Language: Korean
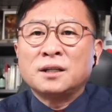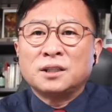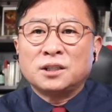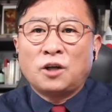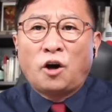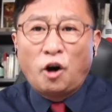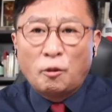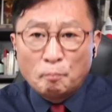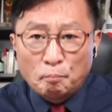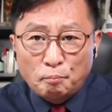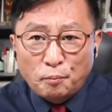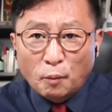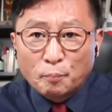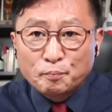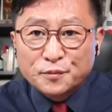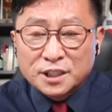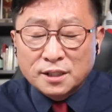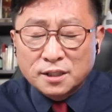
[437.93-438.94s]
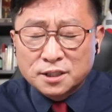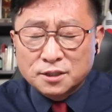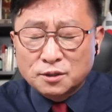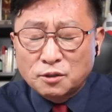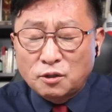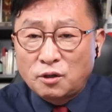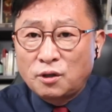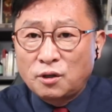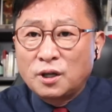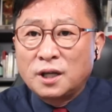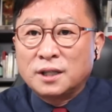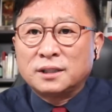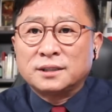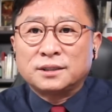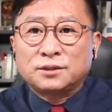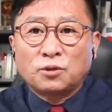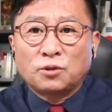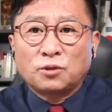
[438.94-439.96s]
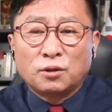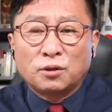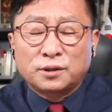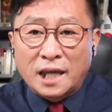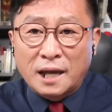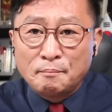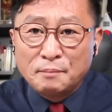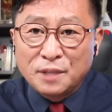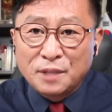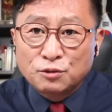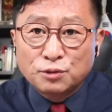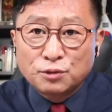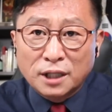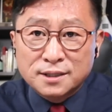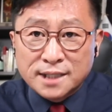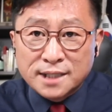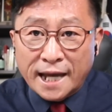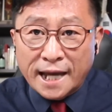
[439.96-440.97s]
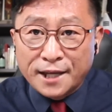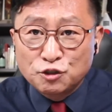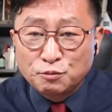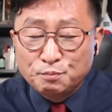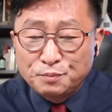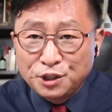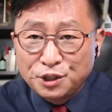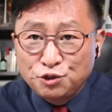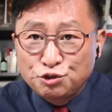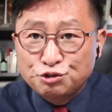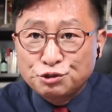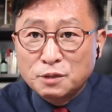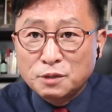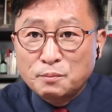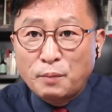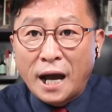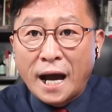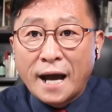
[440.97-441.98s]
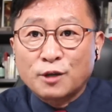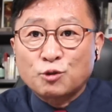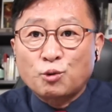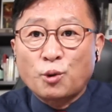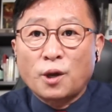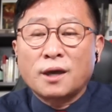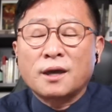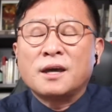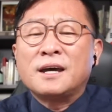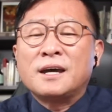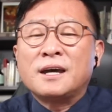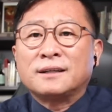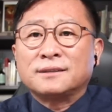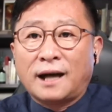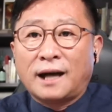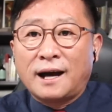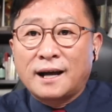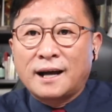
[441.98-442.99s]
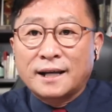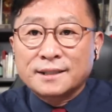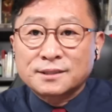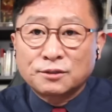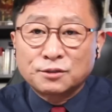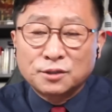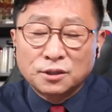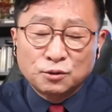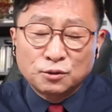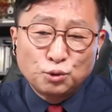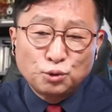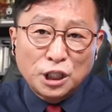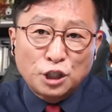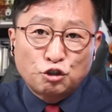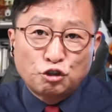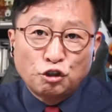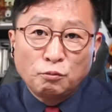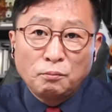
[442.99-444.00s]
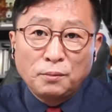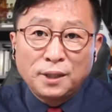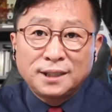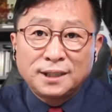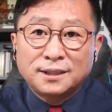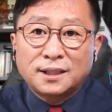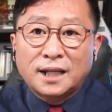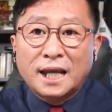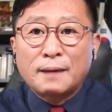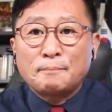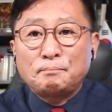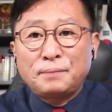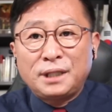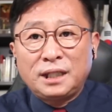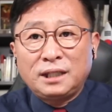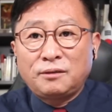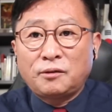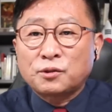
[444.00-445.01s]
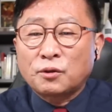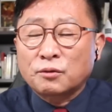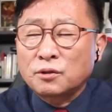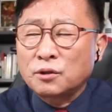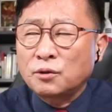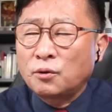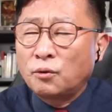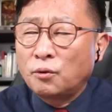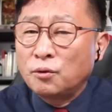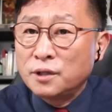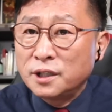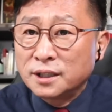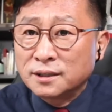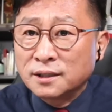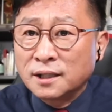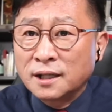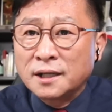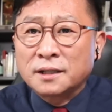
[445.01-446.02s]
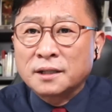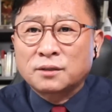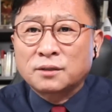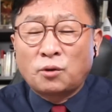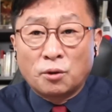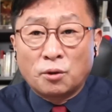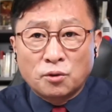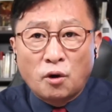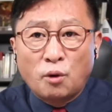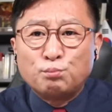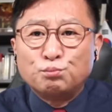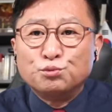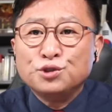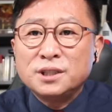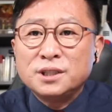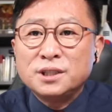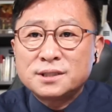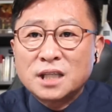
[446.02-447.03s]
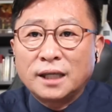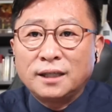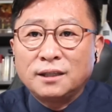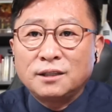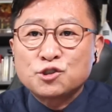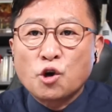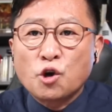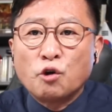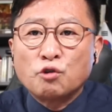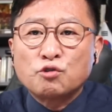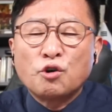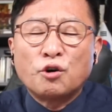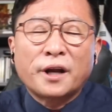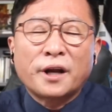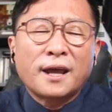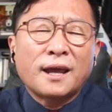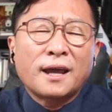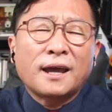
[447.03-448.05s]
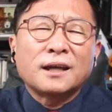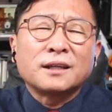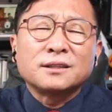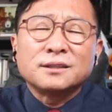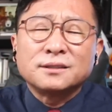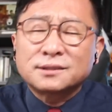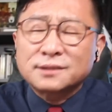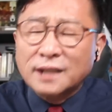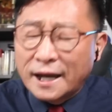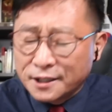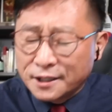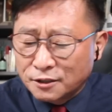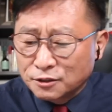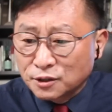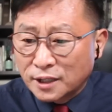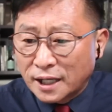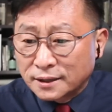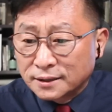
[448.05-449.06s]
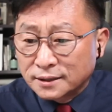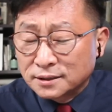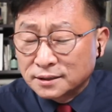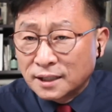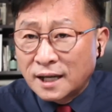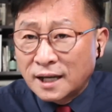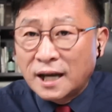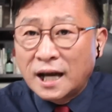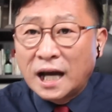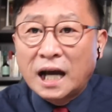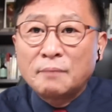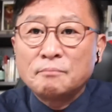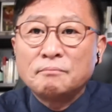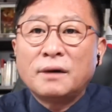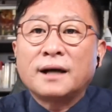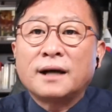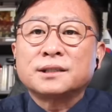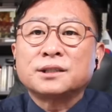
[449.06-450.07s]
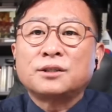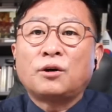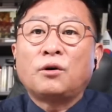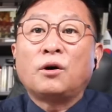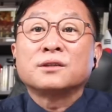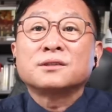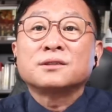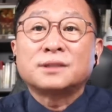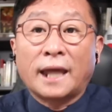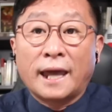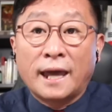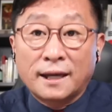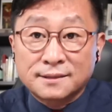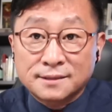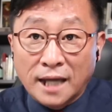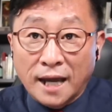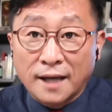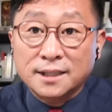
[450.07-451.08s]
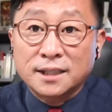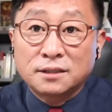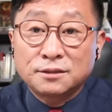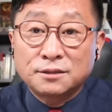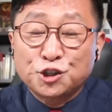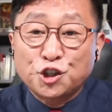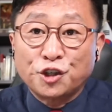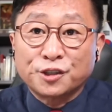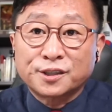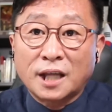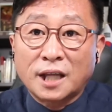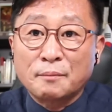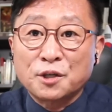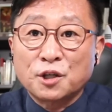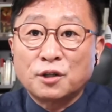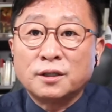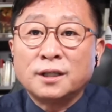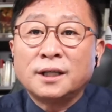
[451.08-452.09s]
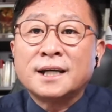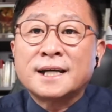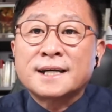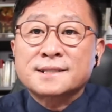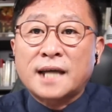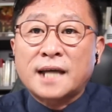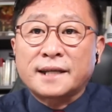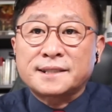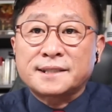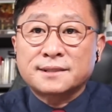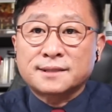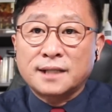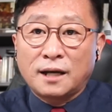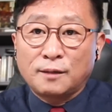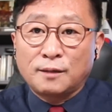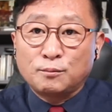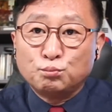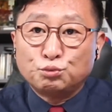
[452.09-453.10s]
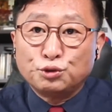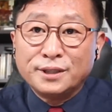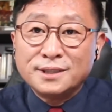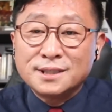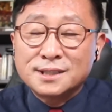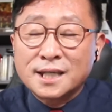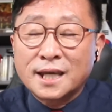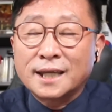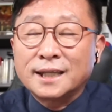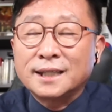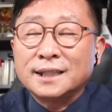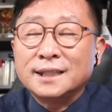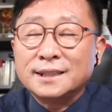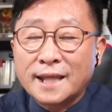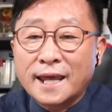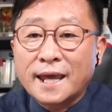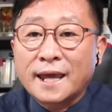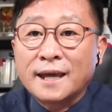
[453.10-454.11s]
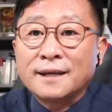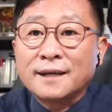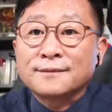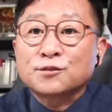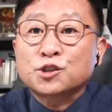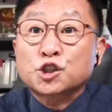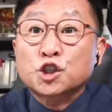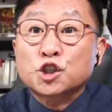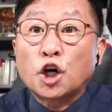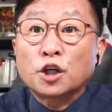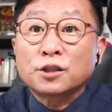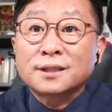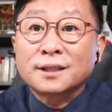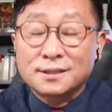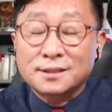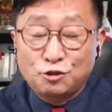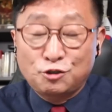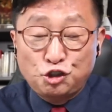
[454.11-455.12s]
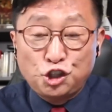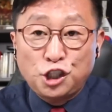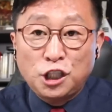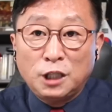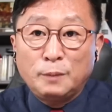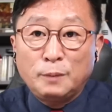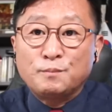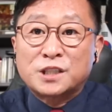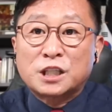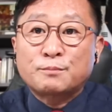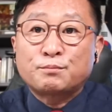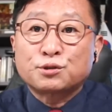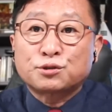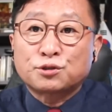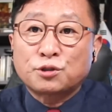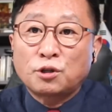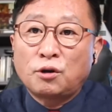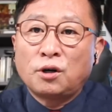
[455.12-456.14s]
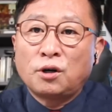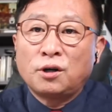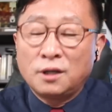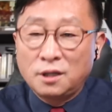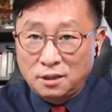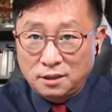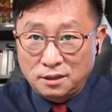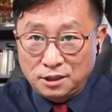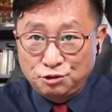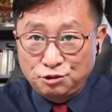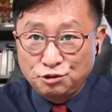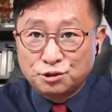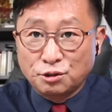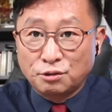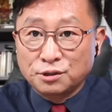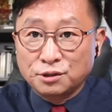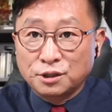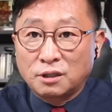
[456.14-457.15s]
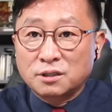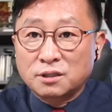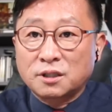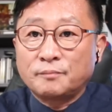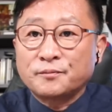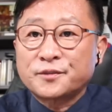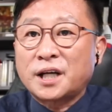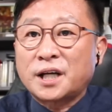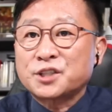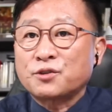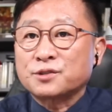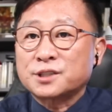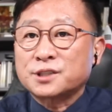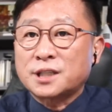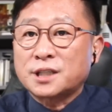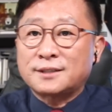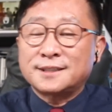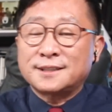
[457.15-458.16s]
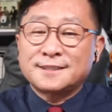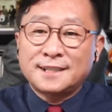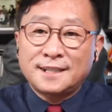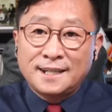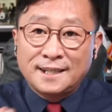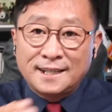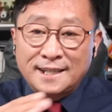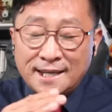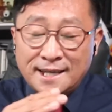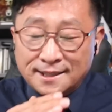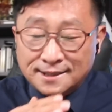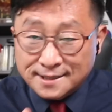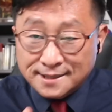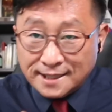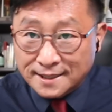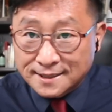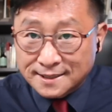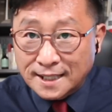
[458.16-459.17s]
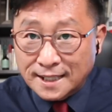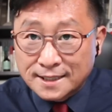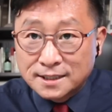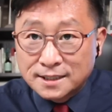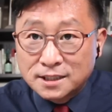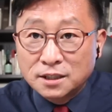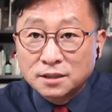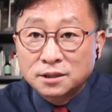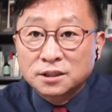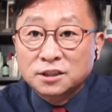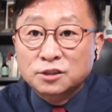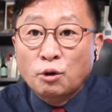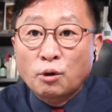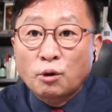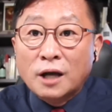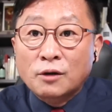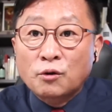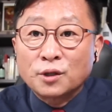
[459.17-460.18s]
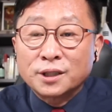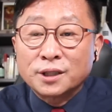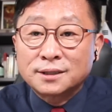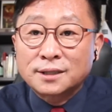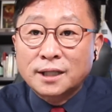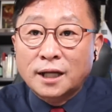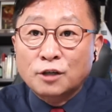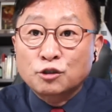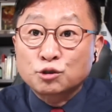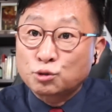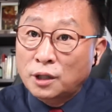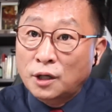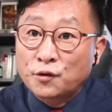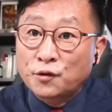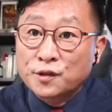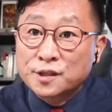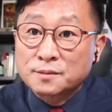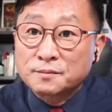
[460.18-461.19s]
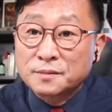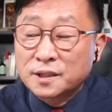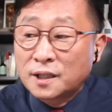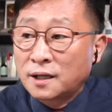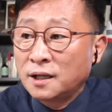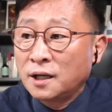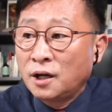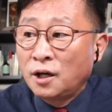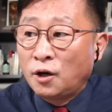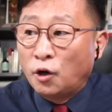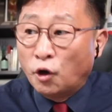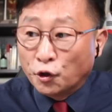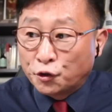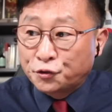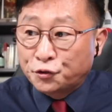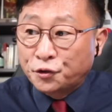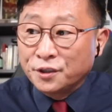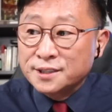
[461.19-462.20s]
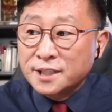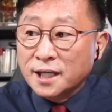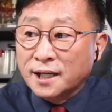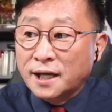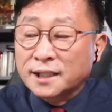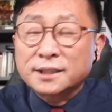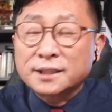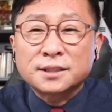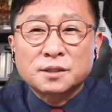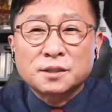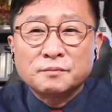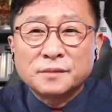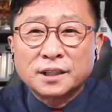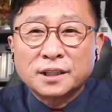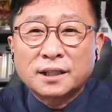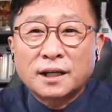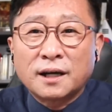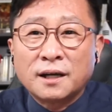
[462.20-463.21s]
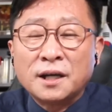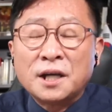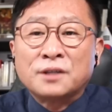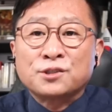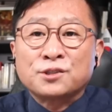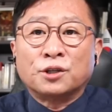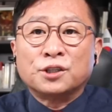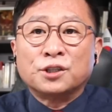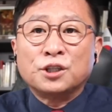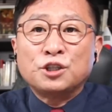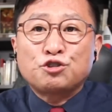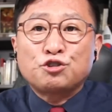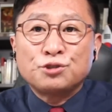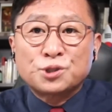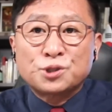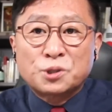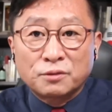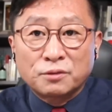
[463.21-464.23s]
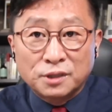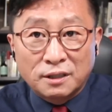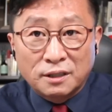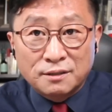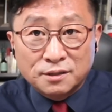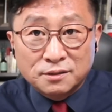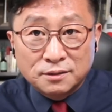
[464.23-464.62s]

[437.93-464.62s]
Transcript: 헌법 질서 또 대한민국의 자유민주주의 파괴 나아가서는 우리 국민들의 피로도를 올린 고로 문재인 정권의 4년간은 한마디로 대사기국이었다며 사실상 문재인의 첫 취임식부터 윤석열 검찰총장은 샅샅이 흩어가고 있다라고 전하고 있습니다. 어떤 생각이 드십니까? 저는 윤석열